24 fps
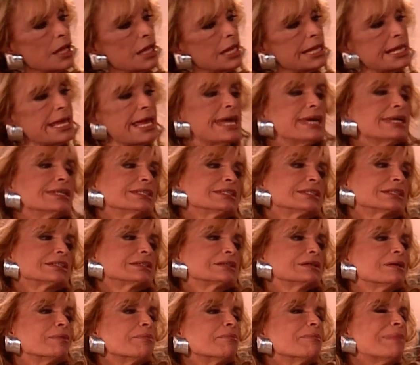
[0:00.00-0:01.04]
Y ¿Ah?
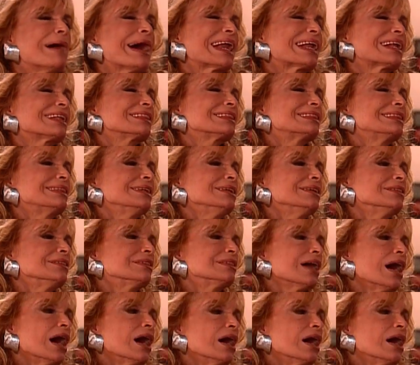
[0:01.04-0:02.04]
es Martita.